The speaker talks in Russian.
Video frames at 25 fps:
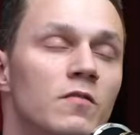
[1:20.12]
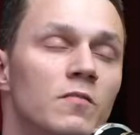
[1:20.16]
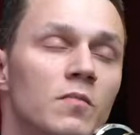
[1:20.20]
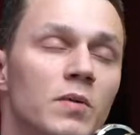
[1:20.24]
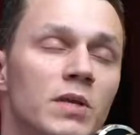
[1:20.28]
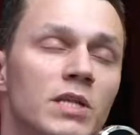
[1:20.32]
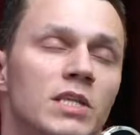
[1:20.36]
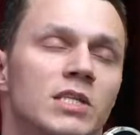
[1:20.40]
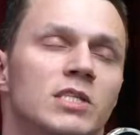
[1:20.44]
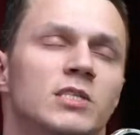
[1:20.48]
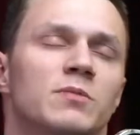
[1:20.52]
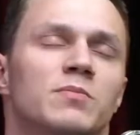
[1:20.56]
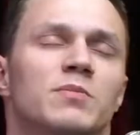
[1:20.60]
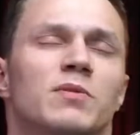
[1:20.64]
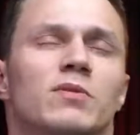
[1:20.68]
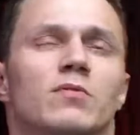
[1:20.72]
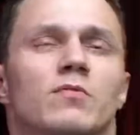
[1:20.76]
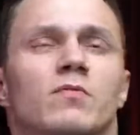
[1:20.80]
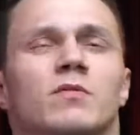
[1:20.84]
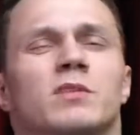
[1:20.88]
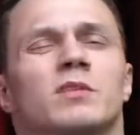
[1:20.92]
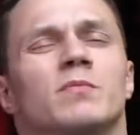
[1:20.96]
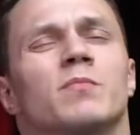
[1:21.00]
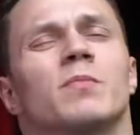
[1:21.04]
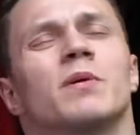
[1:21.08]
В принципе,
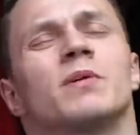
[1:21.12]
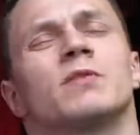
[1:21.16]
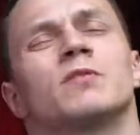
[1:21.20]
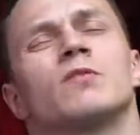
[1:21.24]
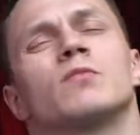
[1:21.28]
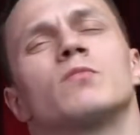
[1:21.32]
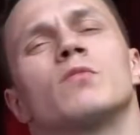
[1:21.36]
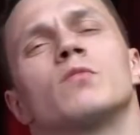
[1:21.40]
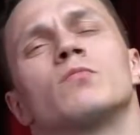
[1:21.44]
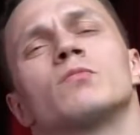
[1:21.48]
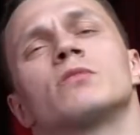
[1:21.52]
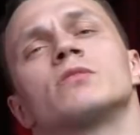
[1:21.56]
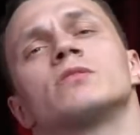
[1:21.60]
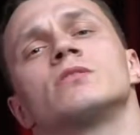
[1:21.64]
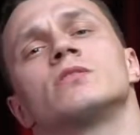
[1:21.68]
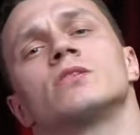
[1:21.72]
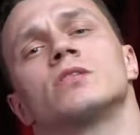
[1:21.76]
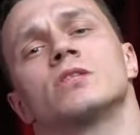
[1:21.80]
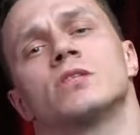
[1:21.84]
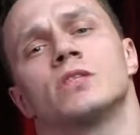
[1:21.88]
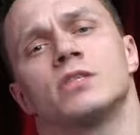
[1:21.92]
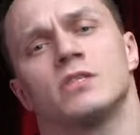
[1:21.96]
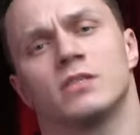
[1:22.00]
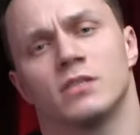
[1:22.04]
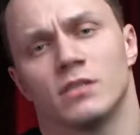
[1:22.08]
в моем образе
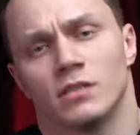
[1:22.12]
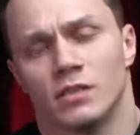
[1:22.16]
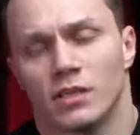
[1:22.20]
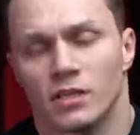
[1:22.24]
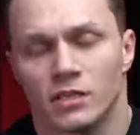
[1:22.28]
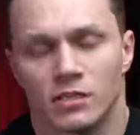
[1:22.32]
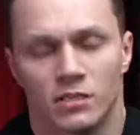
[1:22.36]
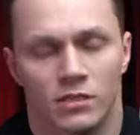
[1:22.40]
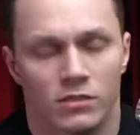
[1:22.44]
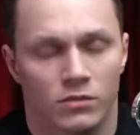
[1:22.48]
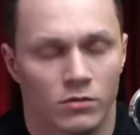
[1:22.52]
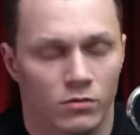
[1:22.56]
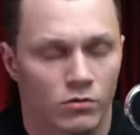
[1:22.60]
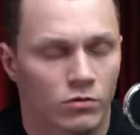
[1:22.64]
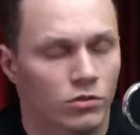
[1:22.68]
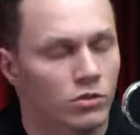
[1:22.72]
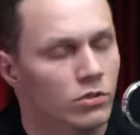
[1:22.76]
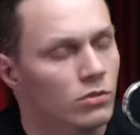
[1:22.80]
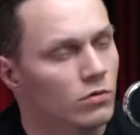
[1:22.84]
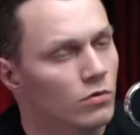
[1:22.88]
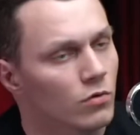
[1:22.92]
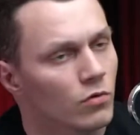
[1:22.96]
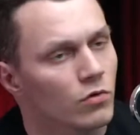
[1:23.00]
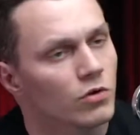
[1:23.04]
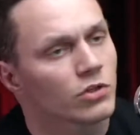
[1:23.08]
жизни, да, сейчас
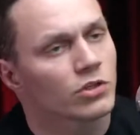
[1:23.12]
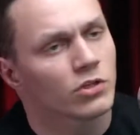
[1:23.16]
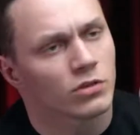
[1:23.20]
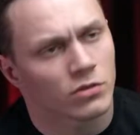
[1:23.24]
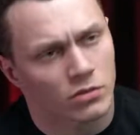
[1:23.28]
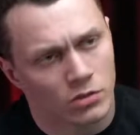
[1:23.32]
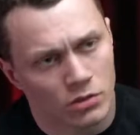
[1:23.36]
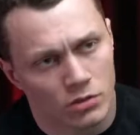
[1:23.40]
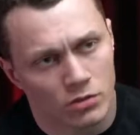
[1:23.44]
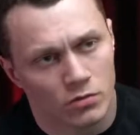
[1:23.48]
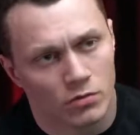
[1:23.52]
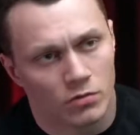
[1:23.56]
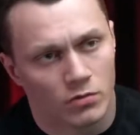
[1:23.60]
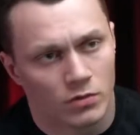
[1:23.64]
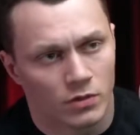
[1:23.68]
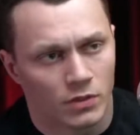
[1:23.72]
очень, очень тяжело